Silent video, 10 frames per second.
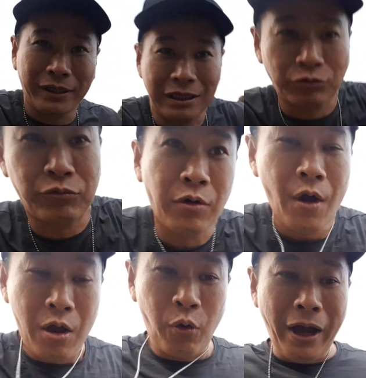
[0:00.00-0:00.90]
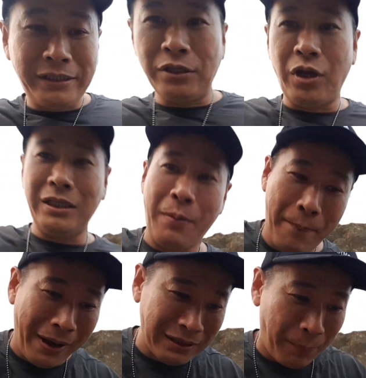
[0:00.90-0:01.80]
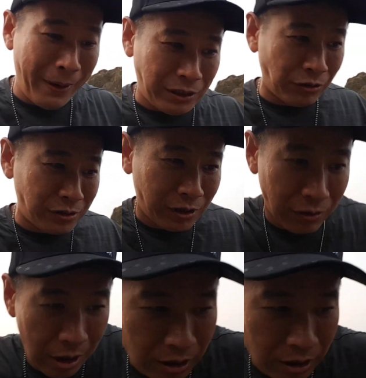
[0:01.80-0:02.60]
一个角度。我以前就在这边拍照被丢石头，